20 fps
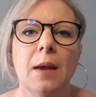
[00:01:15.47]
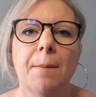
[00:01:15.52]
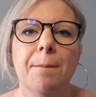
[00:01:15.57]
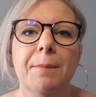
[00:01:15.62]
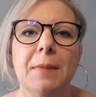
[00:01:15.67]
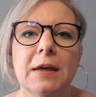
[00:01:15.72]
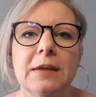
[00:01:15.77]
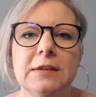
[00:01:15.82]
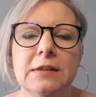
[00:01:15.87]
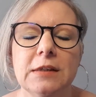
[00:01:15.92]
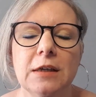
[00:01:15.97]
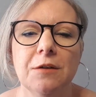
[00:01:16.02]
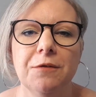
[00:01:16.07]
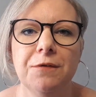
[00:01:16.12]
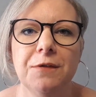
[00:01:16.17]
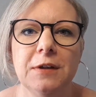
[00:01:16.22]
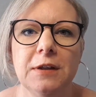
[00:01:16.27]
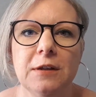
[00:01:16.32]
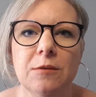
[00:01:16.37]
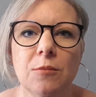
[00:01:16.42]
Merci
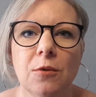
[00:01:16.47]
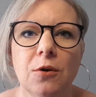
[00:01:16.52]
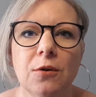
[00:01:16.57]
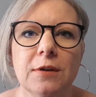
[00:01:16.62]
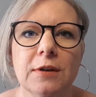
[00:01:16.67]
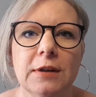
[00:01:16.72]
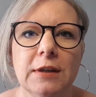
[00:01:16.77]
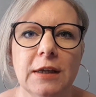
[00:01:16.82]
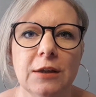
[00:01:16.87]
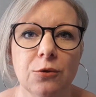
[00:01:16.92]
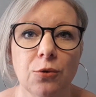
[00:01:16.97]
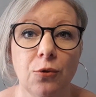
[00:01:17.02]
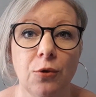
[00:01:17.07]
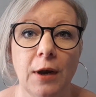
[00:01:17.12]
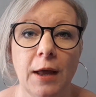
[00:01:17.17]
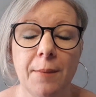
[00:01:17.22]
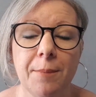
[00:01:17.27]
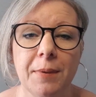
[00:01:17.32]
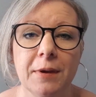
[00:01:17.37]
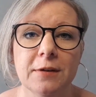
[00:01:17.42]
infiniment d'être
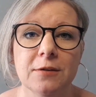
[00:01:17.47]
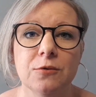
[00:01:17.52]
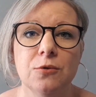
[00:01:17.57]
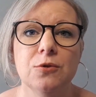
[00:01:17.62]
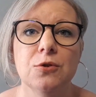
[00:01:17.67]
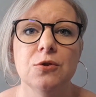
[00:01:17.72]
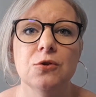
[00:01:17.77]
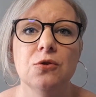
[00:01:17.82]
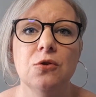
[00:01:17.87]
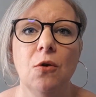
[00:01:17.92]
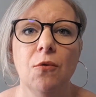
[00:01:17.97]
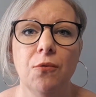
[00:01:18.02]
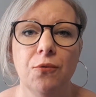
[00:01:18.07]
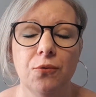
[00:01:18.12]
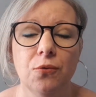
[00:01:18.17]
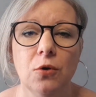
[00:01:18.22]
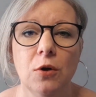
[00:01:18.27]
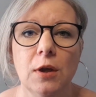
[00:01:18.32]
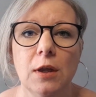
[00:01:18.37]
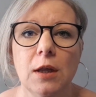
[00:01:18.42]
là parce que sans
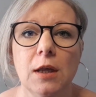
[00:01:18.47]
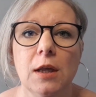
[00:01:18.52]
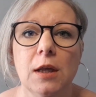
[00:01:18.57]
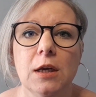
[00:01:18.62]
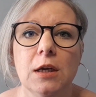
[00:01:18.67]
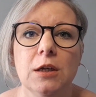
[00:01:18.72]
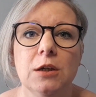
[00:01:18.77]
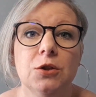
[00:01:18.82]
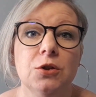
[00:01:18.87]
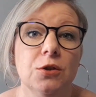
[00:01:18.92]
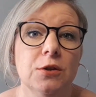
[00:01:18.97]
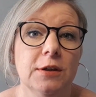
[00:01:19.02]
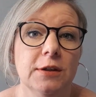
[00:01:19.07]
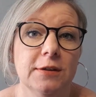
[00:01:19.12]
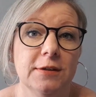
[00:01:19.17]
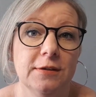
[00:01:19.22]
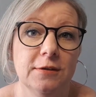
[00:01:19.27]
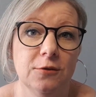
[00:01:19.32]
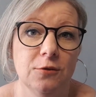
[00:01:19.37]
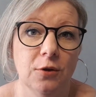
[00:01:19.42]
vous, je
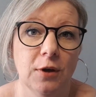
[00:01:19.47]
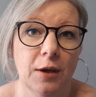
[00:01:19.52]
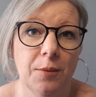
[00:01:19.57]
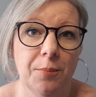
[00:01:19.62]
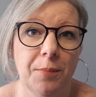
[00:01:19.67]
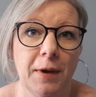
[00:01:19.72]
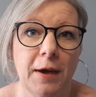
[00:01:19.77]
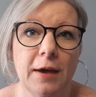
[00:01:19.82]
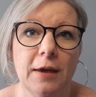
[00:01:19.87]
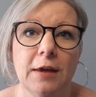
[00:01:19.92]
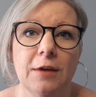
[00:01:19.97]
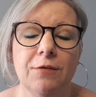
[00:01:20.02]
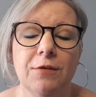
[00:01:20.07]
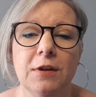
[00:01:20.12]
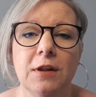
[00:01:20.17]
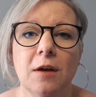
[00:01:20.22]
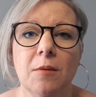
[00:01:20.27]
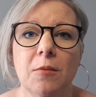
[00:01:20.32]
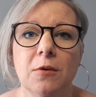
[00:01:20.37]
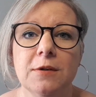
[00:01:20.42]
n'existerais pas.
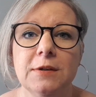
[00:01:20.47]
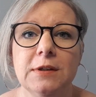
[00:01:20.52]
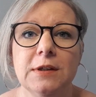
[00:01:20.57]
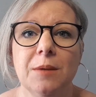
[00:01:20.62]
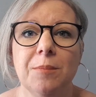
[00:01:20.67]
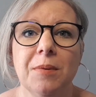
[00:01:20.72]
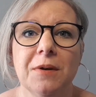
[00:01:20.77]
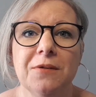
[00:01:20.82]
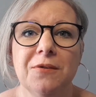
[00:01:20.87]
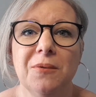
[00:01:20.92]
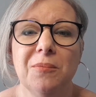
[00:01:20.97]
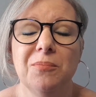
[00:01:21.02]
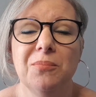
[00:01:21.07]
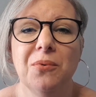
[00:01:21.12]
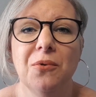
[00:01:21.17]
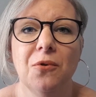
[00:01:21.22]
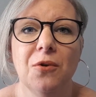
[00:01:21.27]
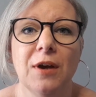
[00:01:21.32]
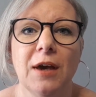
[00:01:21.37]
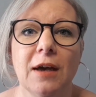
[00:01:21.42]
Évidemment, s'il n'y a personne
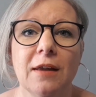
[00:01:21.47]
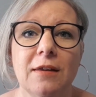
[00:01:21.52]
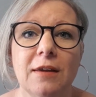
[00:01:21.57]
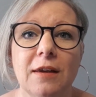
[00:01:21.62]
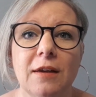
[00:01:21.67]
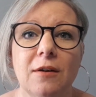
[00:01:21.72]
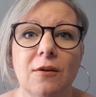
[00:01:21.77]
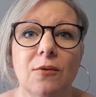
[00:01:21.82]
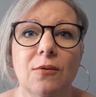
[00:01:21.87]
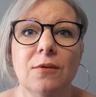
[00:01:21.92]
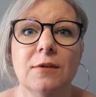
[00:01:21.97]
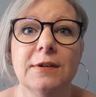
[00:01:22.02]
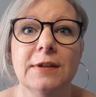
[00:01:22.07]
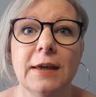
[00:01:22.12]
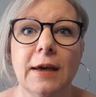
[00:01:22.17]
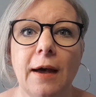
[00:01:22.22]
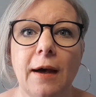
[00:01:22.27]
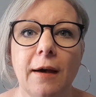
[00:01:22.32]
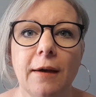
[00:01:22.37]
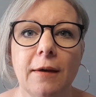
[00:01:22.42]
pour regarder, on ne
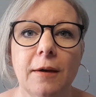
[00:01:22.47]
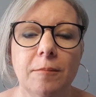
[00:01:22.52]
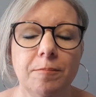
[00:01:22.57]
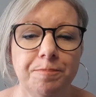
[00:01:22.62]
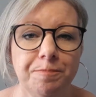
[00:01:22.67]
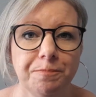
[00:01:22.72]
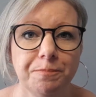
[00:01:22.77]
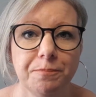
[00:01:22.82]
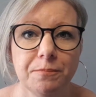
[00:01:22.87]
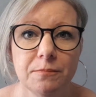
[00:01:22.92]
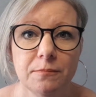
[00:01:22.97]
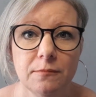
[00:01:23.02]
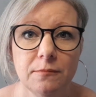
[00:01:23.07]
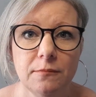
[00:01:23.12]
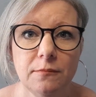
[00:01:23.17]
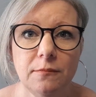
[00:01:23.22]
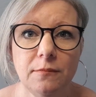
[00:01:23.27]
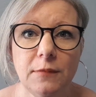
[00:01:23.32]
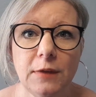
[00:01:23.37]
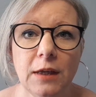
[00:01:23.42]
sert à rien.
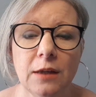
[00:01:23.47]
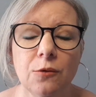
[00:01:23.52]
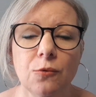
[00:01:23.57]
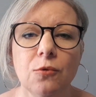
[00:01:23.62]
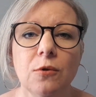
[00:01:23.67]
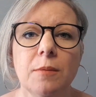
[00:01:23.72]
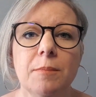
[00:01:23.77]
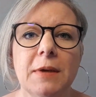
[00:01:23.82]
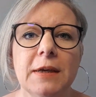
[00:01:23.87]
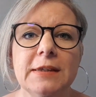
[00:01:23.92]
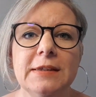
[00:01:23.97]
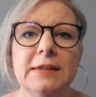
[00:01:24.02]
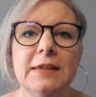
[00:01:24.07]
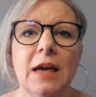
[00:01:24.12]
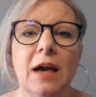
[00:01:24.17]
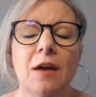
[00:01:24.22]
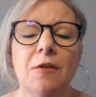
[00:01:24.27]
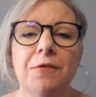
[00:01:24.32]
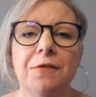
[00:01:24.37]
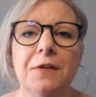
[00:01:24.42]
Donc, merci
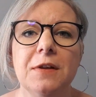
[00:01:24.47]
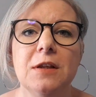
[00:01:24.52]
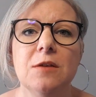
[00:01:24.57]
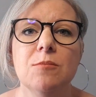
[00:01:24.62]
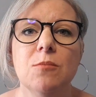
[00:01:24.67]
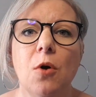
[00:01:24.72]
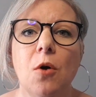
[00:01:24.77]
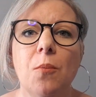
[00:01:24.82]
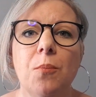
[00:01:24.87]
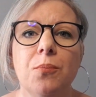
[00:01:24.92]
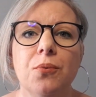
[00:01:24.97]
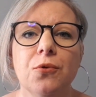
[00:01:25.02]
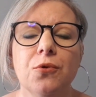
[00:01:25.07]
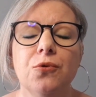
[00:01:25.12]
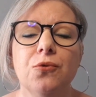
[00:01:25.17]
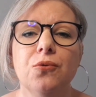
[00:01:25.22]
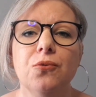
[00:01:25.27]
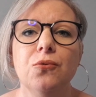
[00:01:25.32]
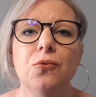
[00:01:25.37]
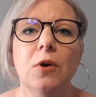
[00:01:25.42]
infiniment pour
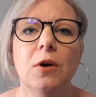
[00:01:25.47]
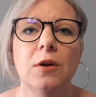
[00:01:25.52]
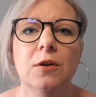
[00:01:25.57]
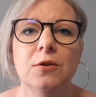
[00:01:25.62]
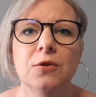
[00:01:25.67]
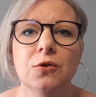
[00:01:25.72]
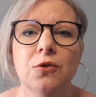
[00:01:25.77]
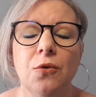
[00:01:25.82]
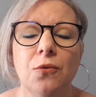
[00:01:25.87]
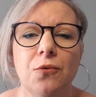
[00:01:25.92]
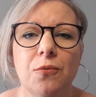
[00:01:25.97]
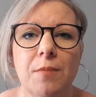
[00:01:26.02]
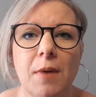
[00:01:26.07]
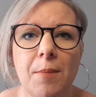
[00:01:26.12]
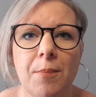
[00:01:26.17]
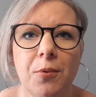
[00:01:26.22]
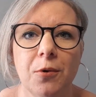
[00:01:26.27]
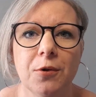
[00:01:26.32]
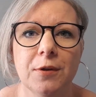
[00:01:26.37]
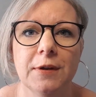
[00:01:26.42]
tout ce que vous
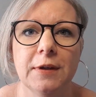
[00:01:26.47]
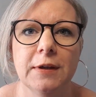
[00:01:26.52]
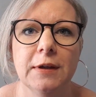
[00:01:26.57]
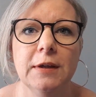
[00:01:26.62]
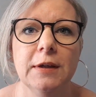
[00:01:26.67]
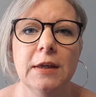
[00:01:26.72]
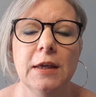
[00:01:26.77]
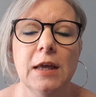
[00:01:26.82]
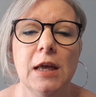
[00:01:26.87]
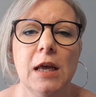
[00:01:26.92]
m'apportez.